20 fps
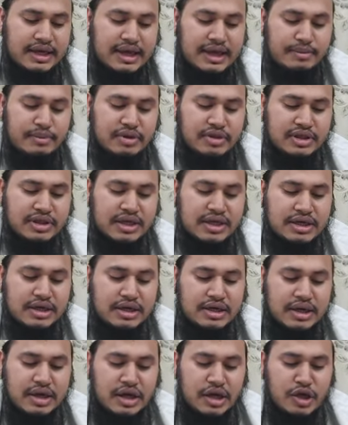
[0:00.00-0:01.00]
কেবল তার
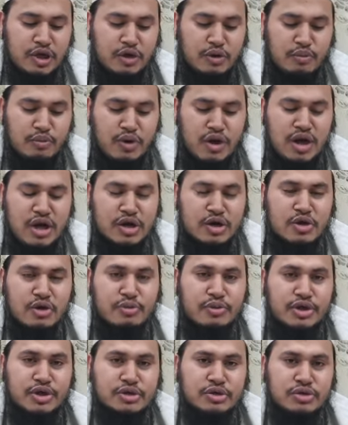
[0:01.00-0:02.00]
মহান
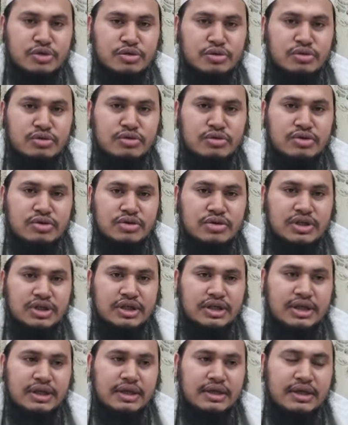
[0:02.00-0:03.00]
রবের সন্তুষ্টি
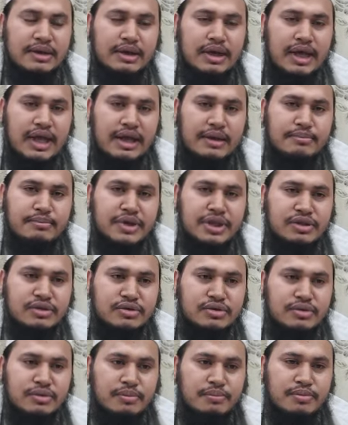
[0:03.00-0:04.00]

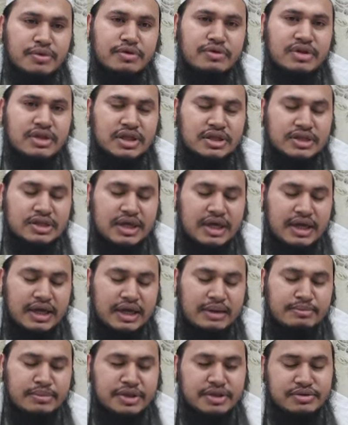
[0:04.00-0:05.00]
একমাত্র প্রত্যাশা
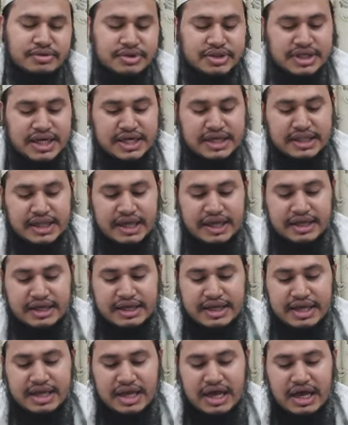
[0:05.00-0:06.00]
একমাত্র চাহিদা
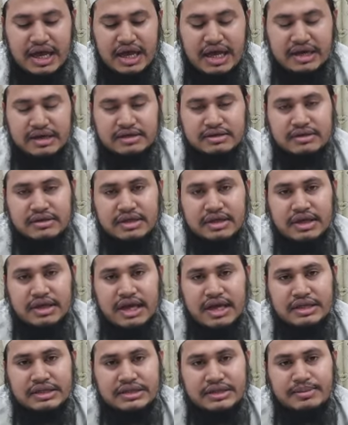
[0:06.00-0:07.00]
আর
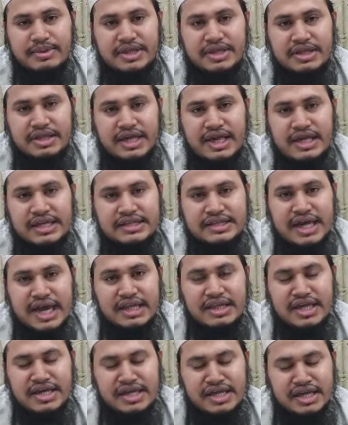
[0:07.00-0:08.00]
যে ব্যক্তি এই
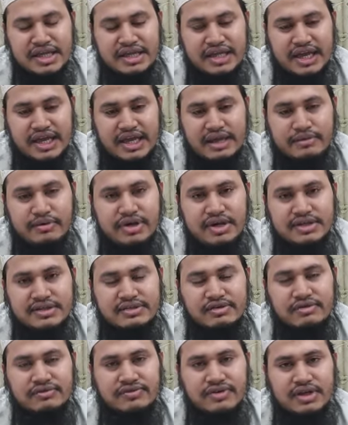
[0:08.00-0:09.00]
চাহিদা নিয়েই থাকে
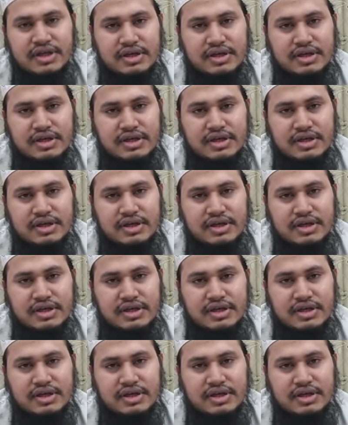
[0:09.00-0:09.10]
ওয়ালাসাউফা